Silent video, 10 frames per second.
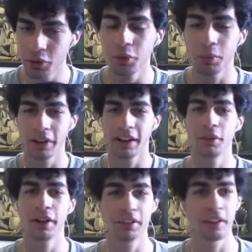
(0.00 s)
non puoi legare
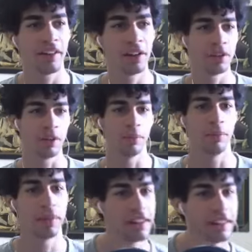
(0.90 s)
un cazzo di cavallo zombie,
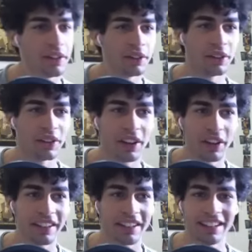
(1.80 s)
ma ti rendi conto che
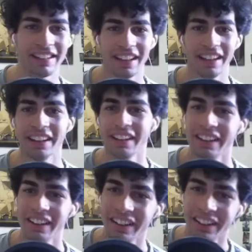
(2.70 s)
cosa triste.
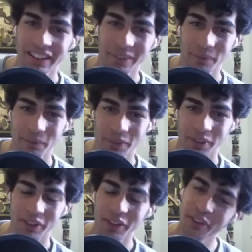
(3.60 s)

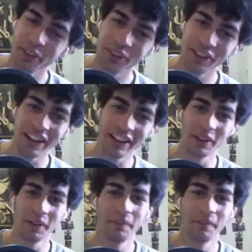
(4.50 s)
Cioè, non, non ci credo.